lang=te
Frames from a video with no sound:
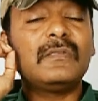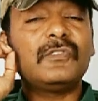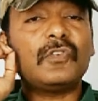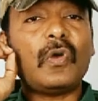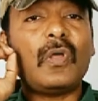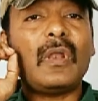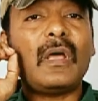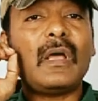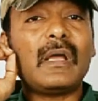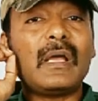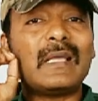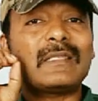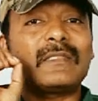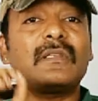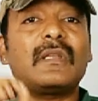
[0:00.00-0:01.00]
చాలా
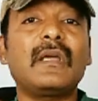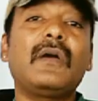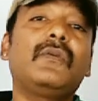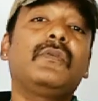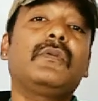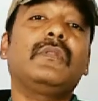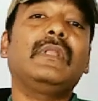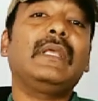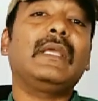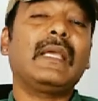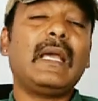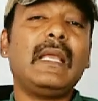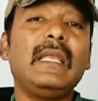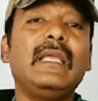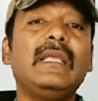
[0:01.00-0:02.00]
కష్టంగా ఉంటుంది
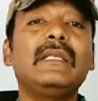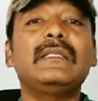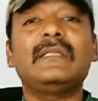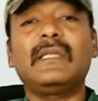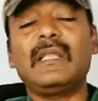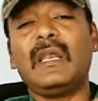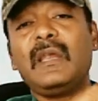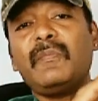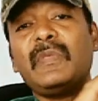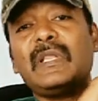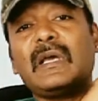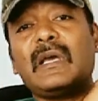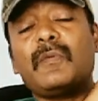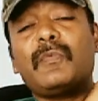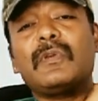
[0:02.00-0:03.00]
కానీ స్క్రీన్ మీద
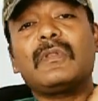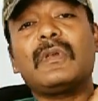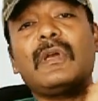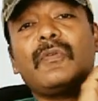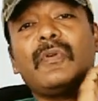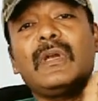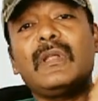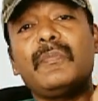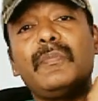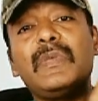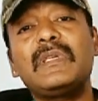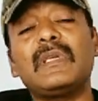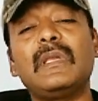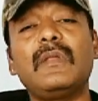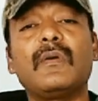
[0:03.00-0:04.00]
కనబడుతున్నటువంటి
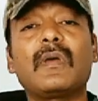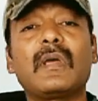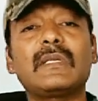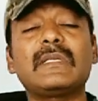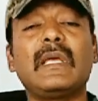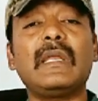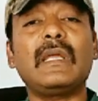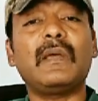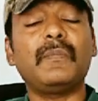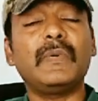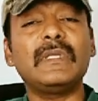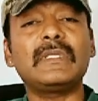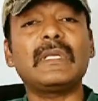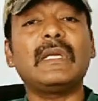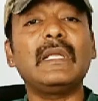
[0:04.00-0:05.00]
మిషన్ని ఒక్కసారి
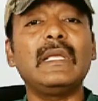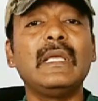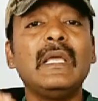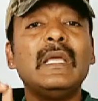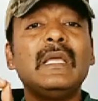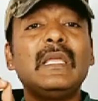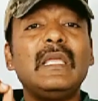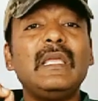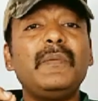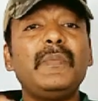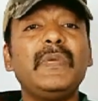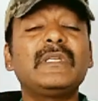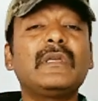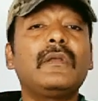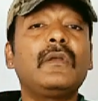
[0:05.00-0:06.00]
గమనించండి ఈ
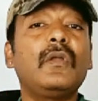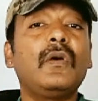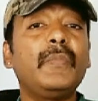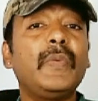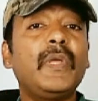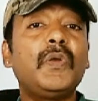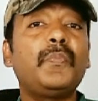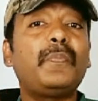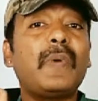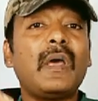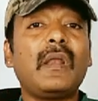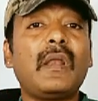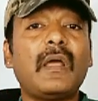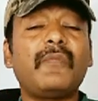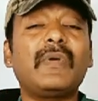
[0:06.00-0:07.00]
మిషన్లో మీరు పర్
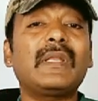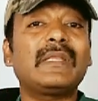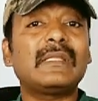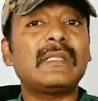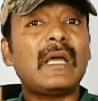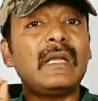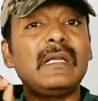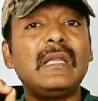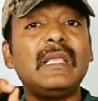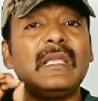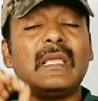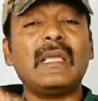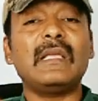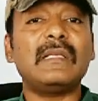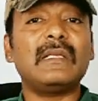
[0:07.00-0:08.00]
అవర్ థర్టీ
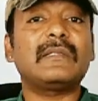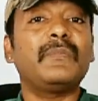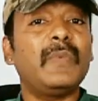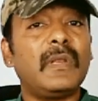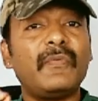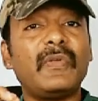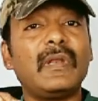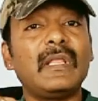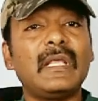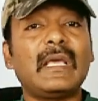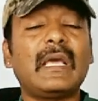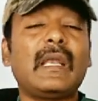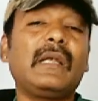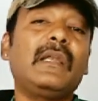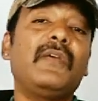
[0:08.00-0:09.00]
కేజెస్ మీరు విన్నది
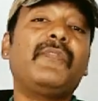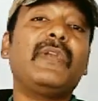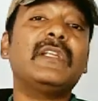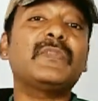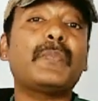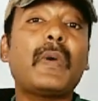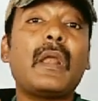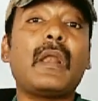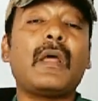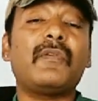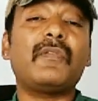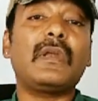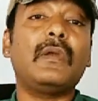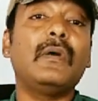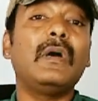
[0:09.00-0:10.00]
కరెక్టే ఫ్రెండ్స్ పర్
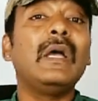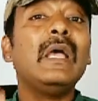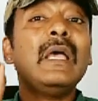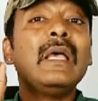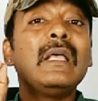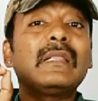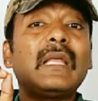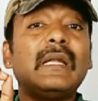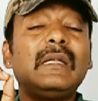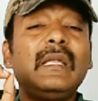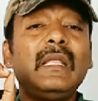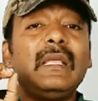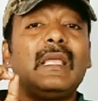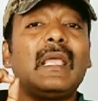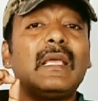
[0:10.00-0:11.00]
అవర్లో
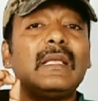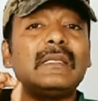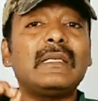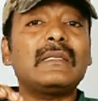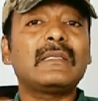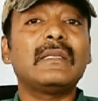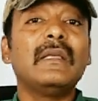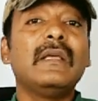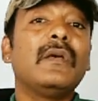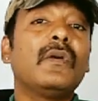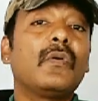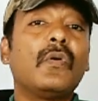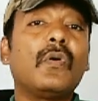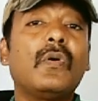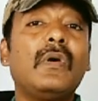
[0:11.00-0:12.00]
థర్టీ కేజెస్
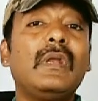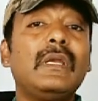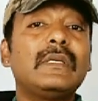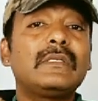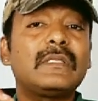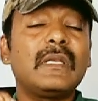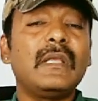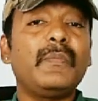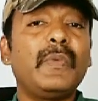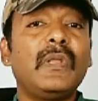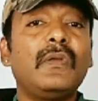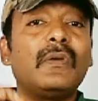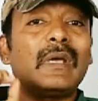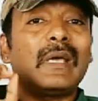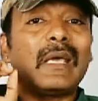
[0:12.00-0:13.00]
కోకోనట్స్ని మీరు
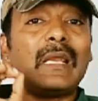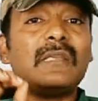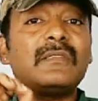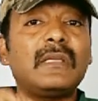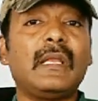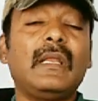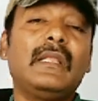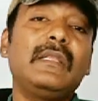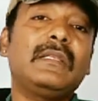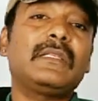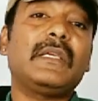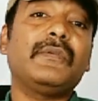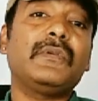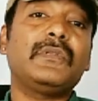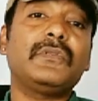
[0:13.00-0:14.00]
క్రష్ అనేది
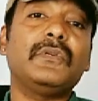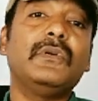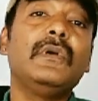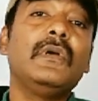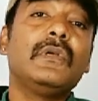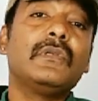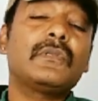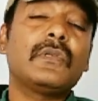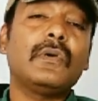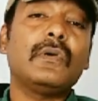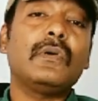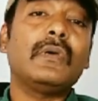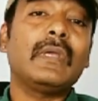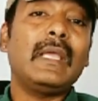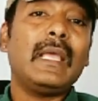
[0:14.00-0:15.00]
చేయవచ్చు సో
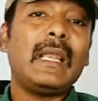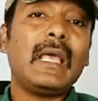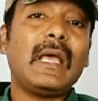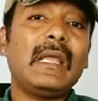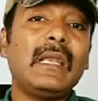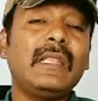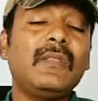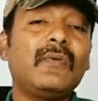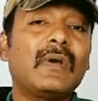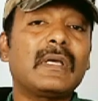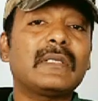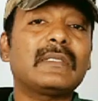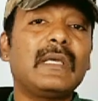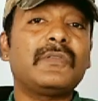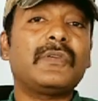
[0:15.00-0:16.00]
ఎలా అనేది
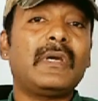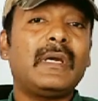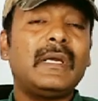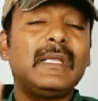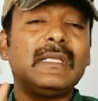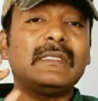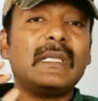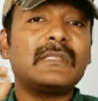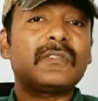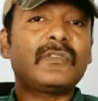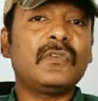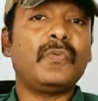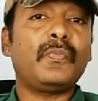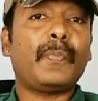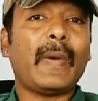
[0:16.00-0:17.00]
ఒక్కసారి చూడండి జస్ట్
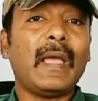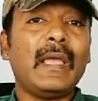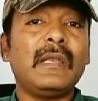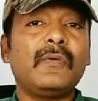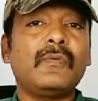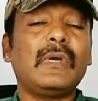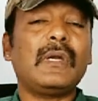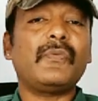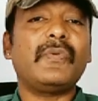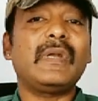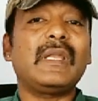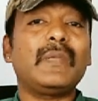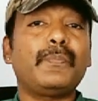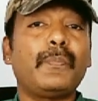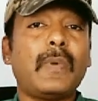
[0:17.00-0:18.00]
పైన
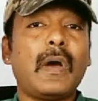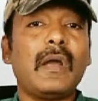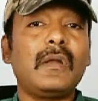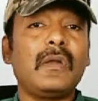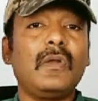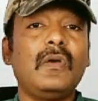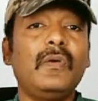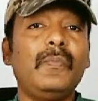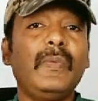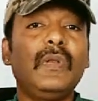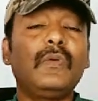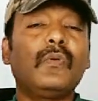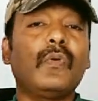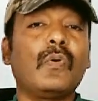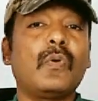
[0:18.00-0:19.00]
ఉన్నటువంటి పార్ట్లో మీరు
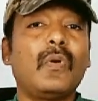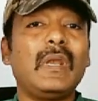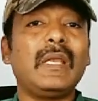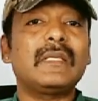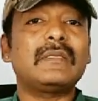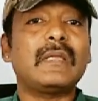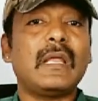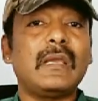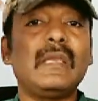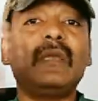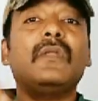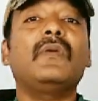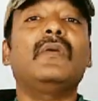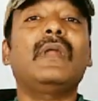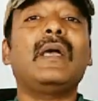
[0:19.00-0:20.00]
కోకోనట్స్ని
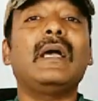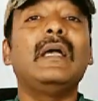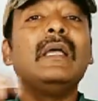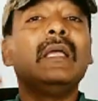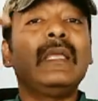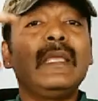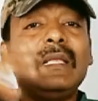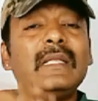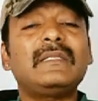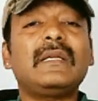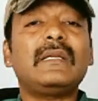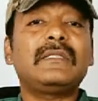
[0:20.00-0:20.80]
అన్నింటినీ కూడా ఇన్సర్ట్